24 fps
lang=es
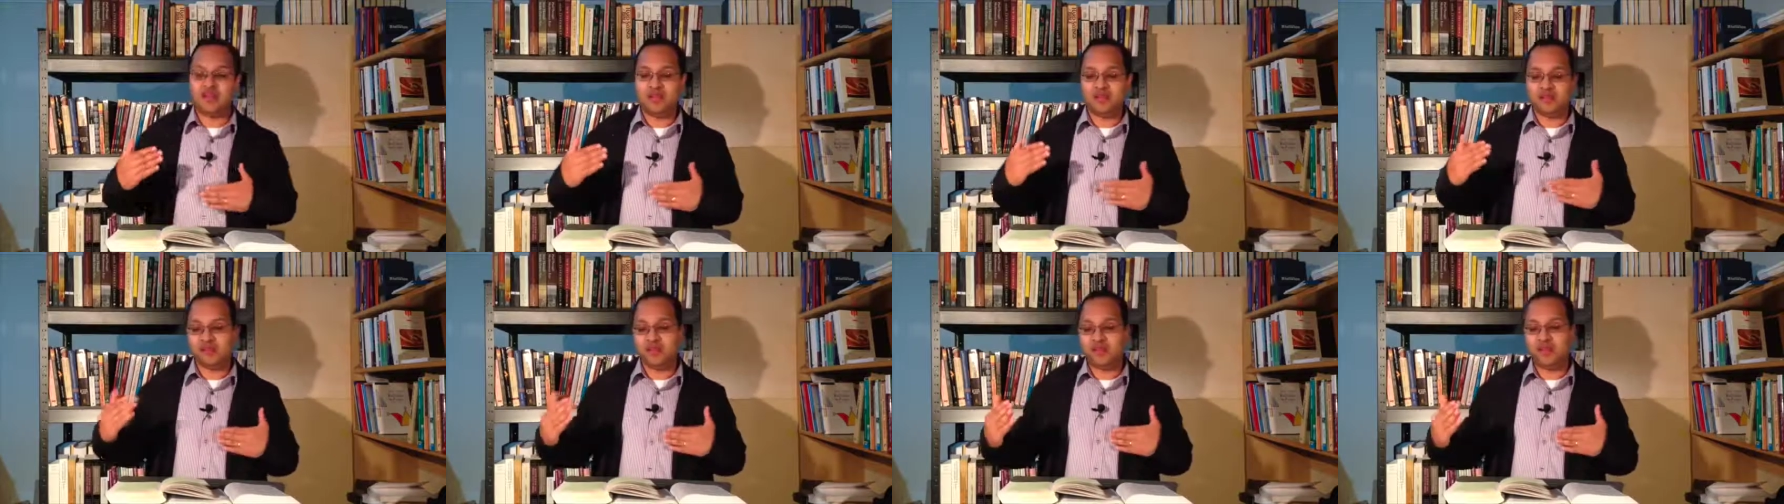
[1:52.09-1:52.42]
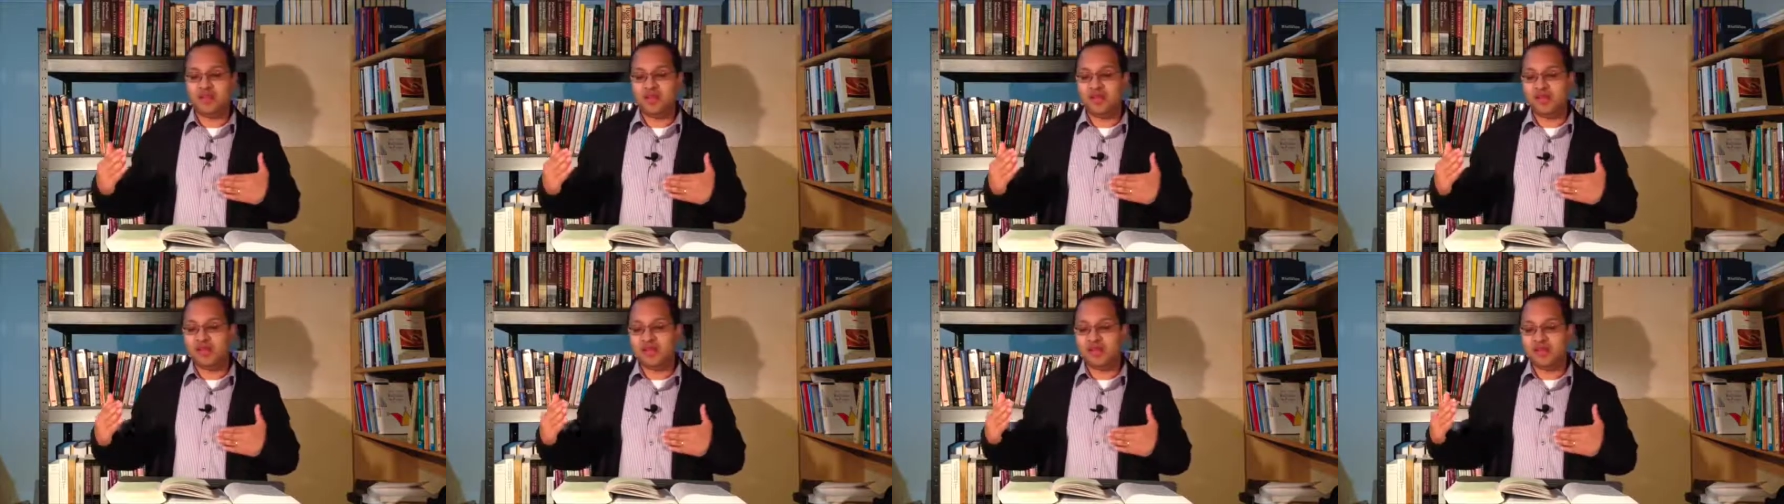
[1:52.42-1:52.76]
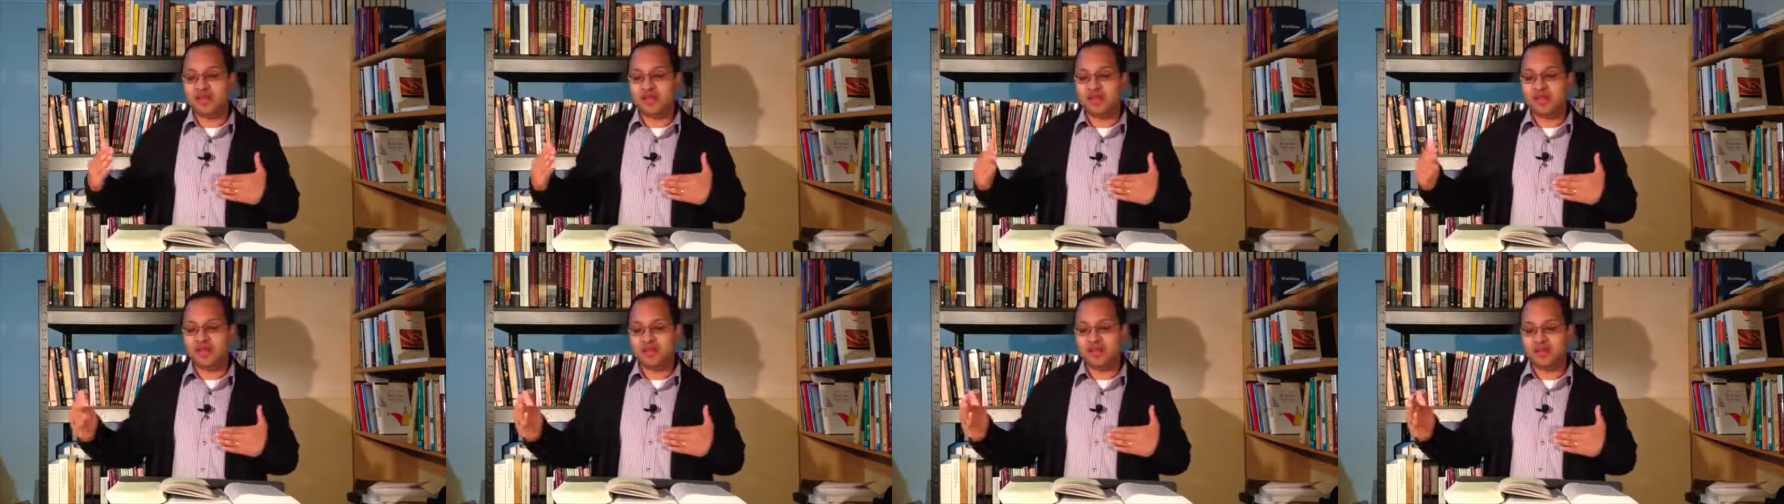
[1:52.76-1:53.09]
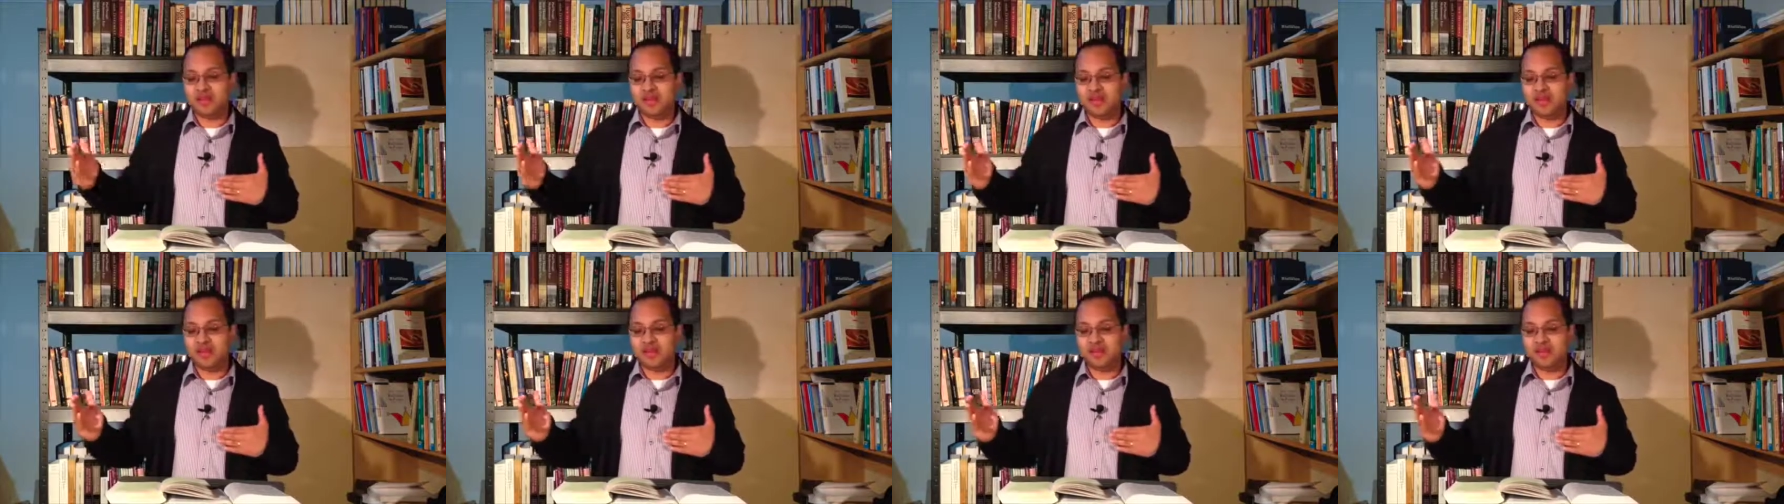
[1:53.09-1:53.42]
lectura bíblica
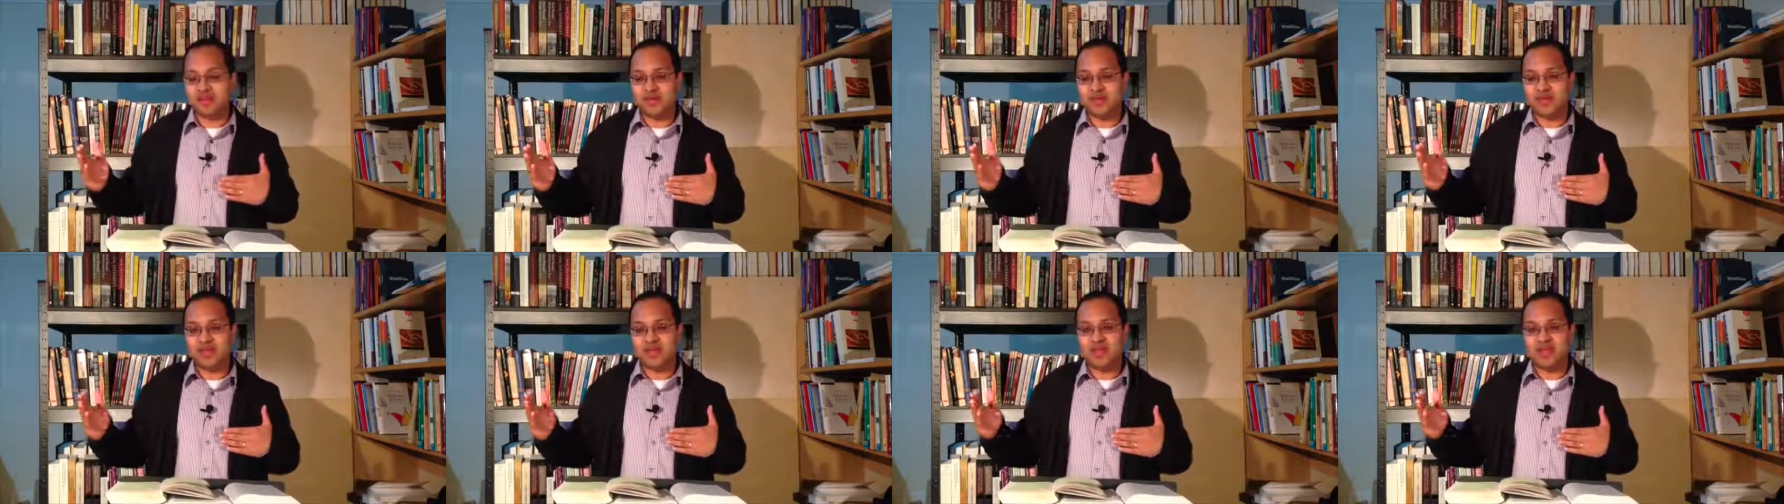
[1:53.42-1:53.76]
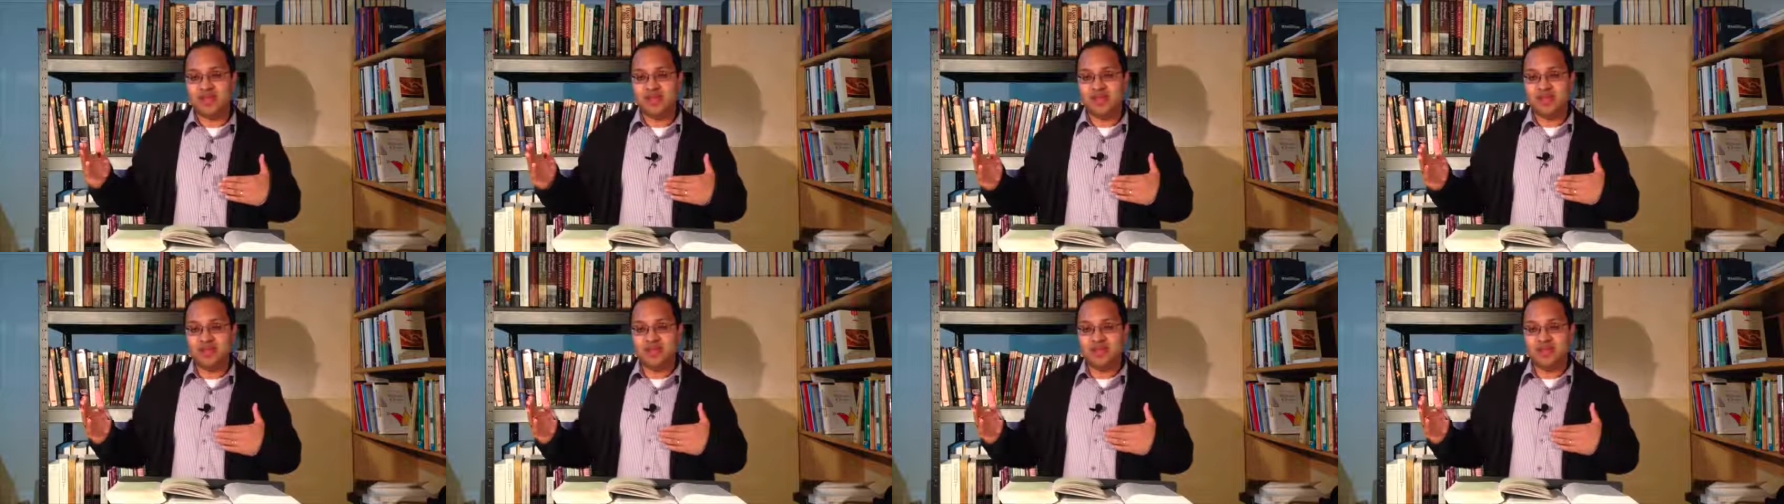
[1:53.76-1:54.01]
durante la semana,